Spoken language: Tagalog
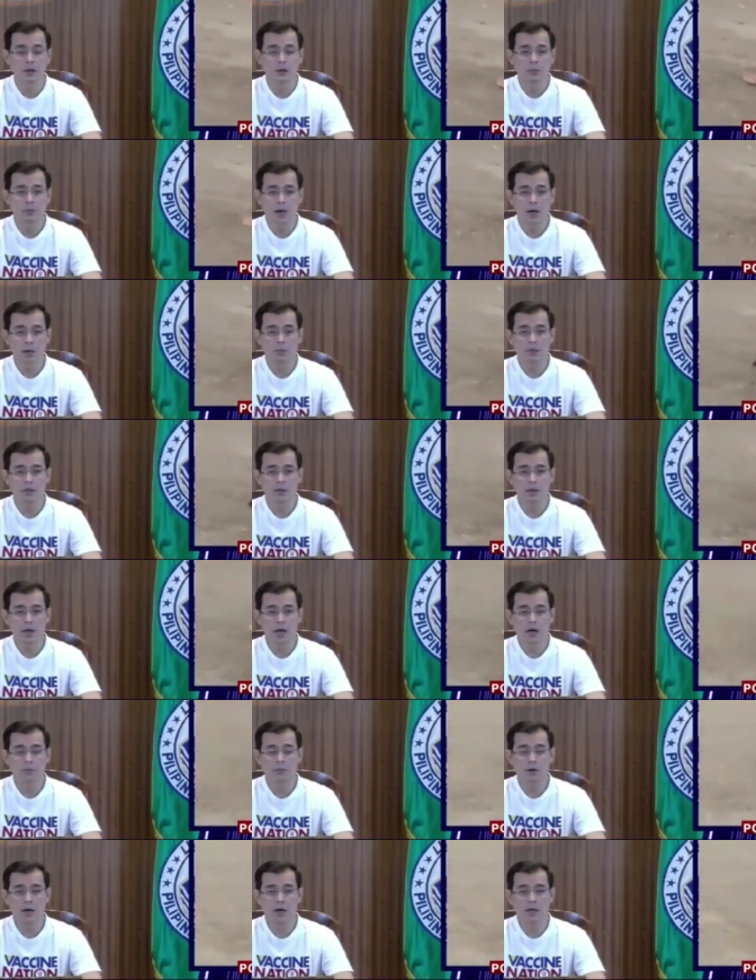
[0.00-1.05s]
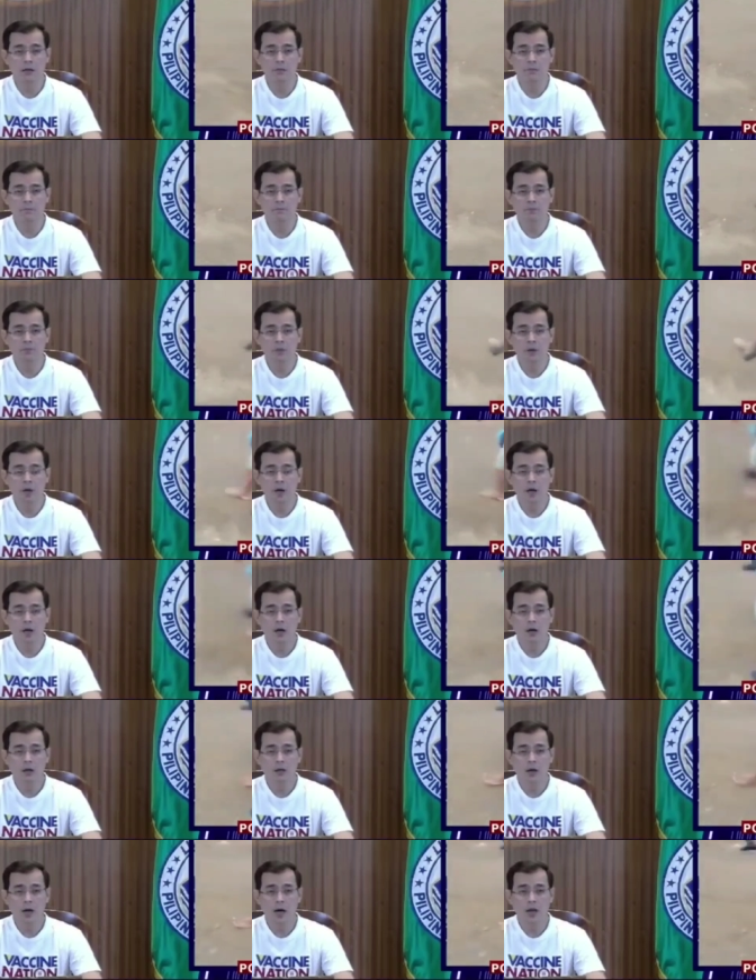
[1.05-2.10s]
Maraming salamat
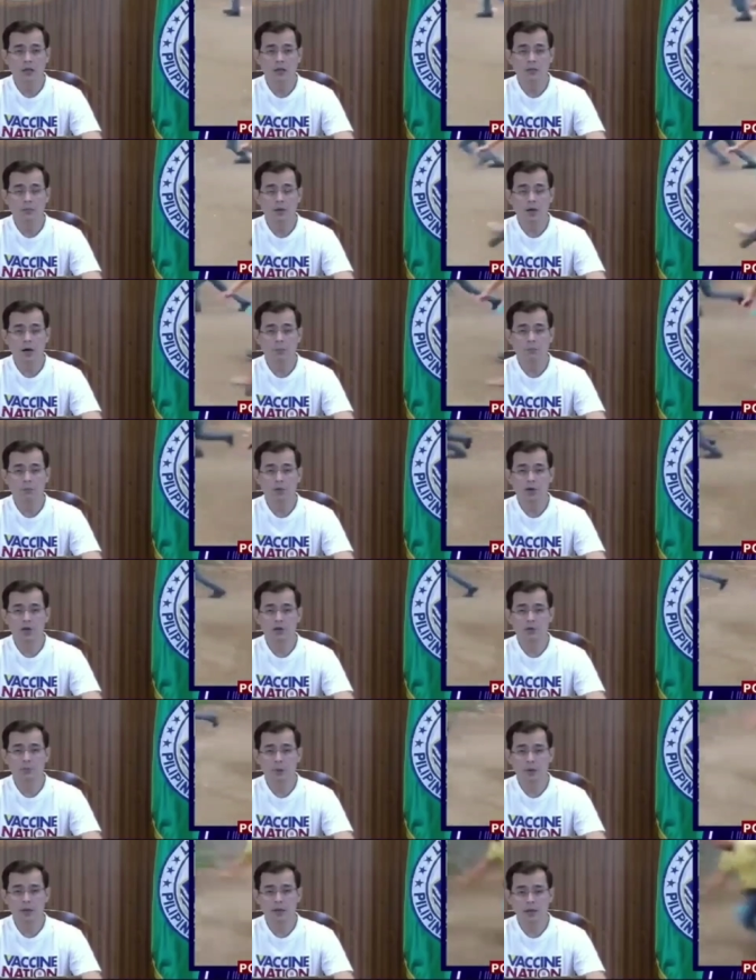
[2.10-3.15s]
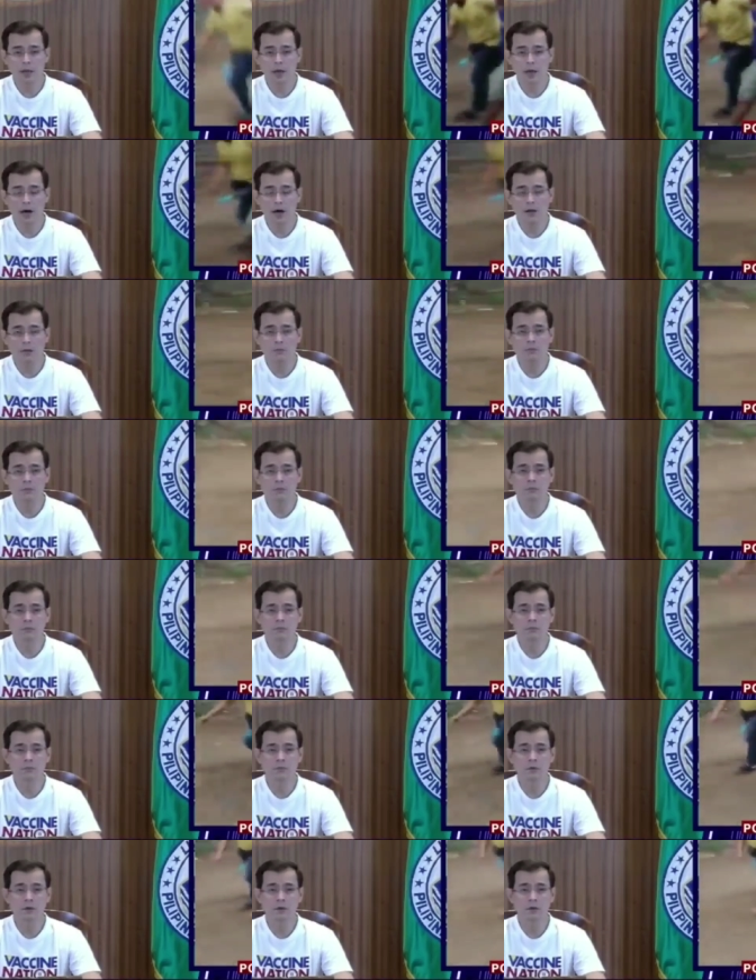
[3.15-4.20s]
sa ating mga pulis Maynila
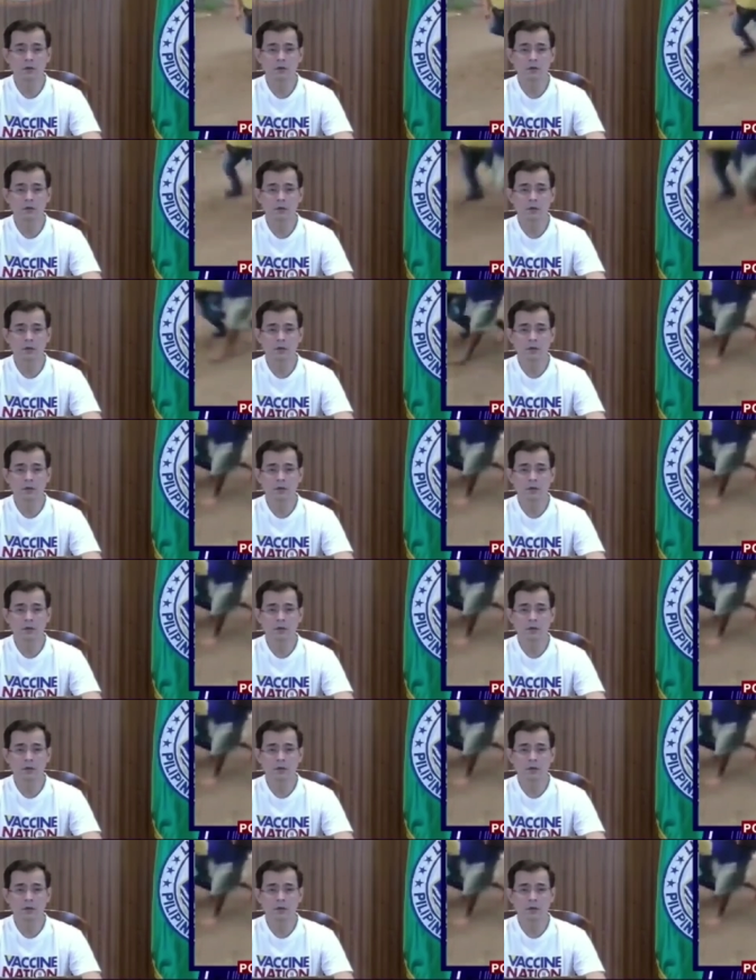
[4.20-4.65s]
no,